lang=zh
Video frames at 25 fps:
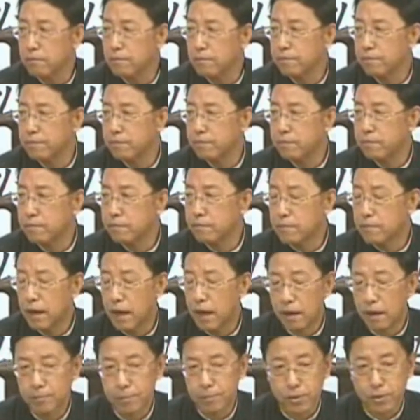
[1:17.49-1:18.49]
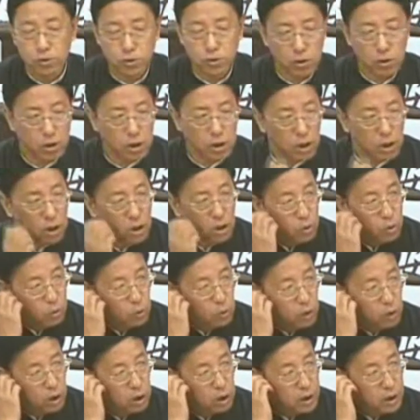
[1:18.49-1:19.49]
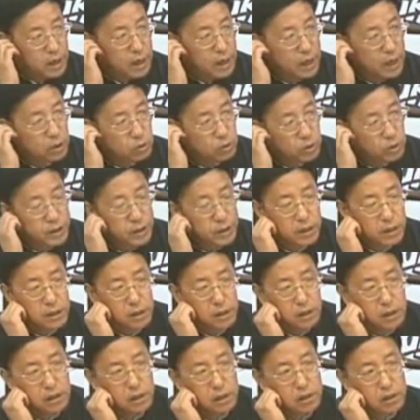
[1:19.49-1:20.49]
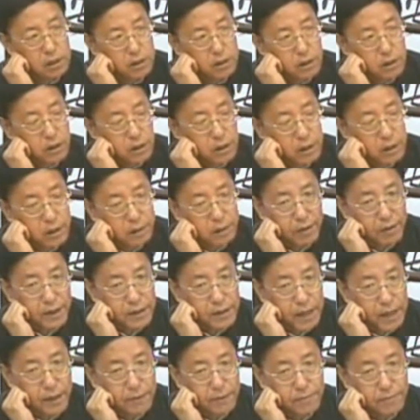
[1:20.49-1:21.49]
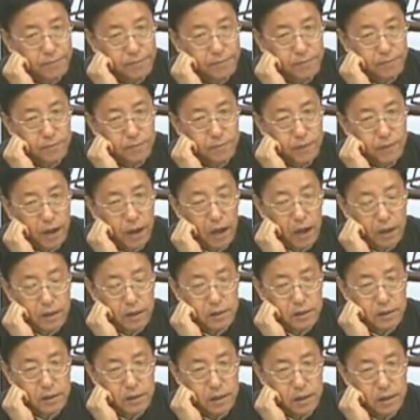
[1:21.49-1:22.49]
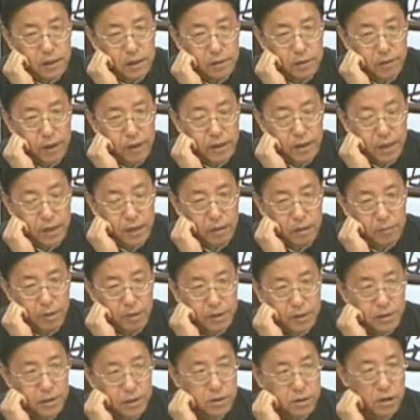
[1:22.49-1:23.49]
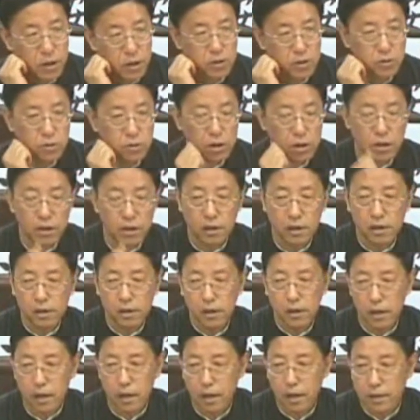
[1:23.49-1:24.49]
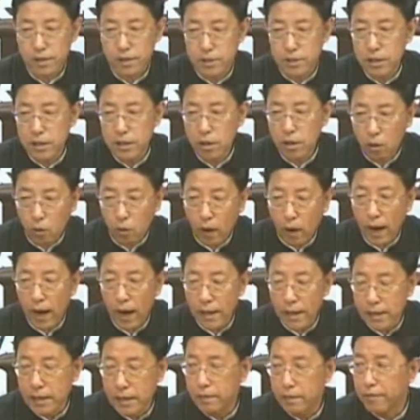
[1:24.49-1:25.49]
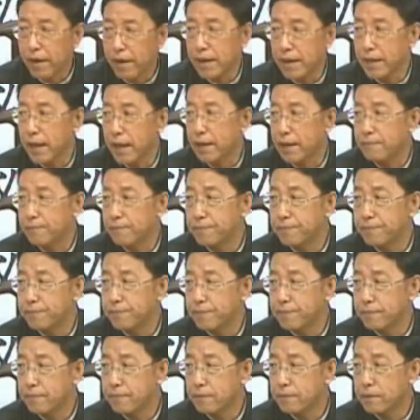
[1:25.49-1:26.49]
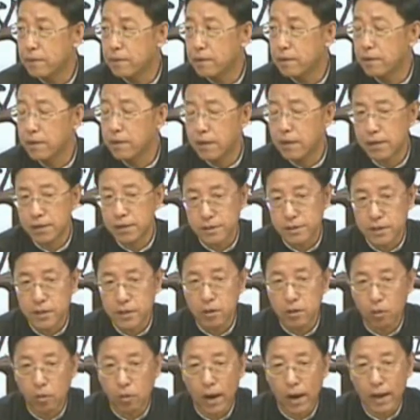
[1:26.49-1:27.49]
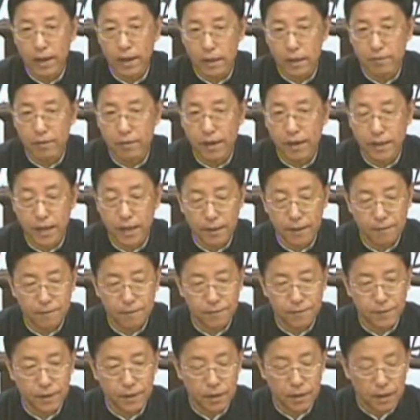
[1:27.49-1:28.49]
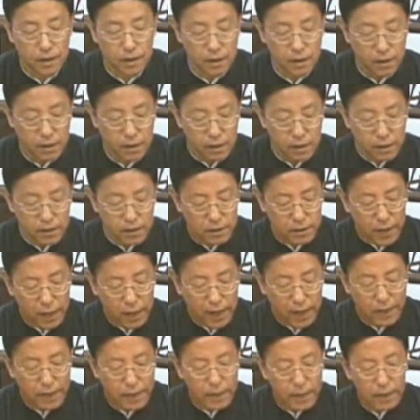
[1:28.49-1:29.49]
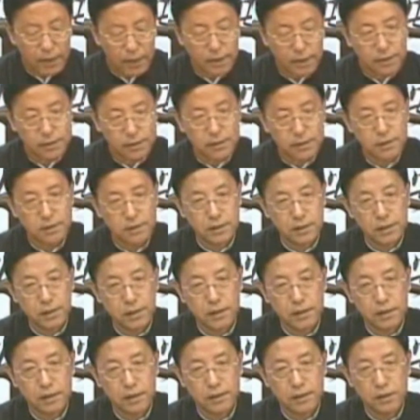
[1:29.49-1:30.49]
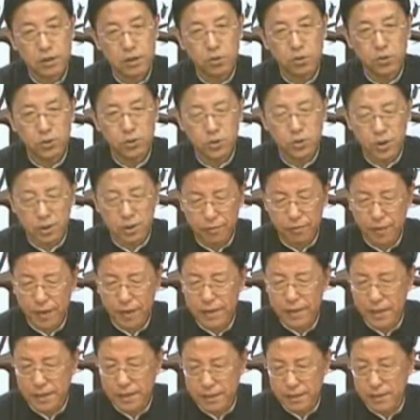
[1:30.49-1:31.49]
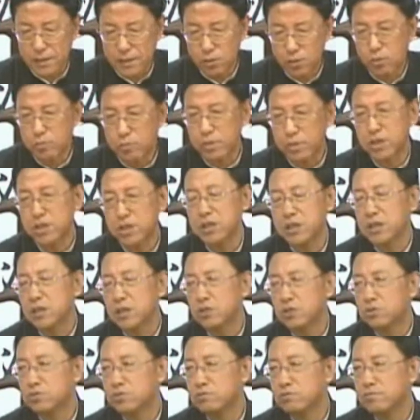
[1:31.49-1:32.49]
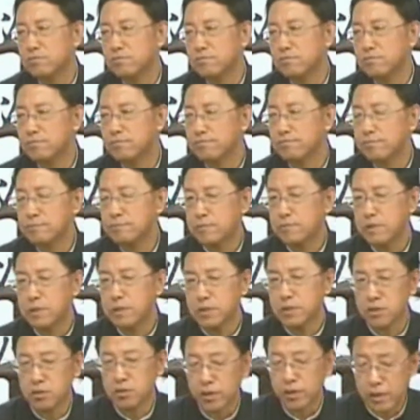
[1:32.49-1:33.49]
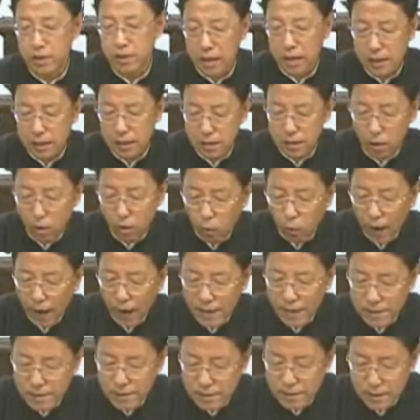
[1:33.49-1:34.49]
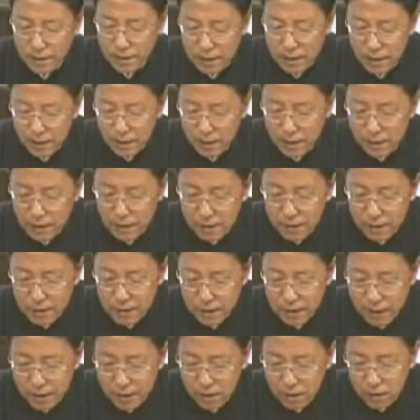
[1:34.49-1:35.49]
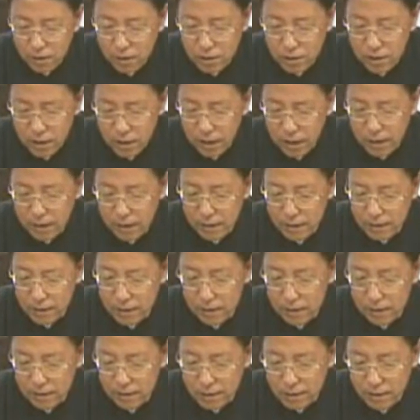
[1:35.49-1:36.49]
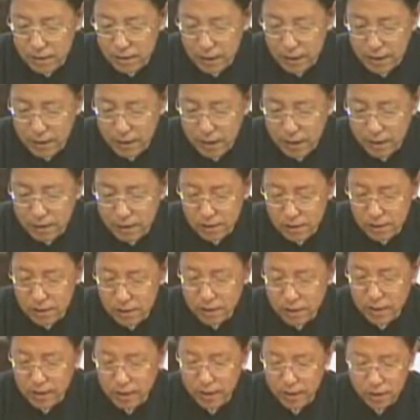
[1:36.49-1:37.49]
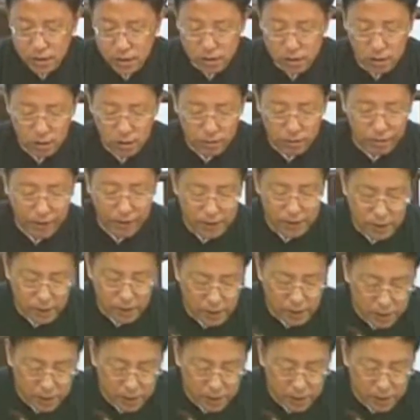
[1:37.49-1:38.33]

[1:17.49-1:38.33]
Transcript: 它会影响认读，嗯，它会给你搞乱了，啊，比如说我看过一个理发店，啊，这个理发店的名字叫做呃“金华理发店”，金华，金华理发店，它呢是这个由于对繁简字弄不清楚，所以它这个“华”字呢，它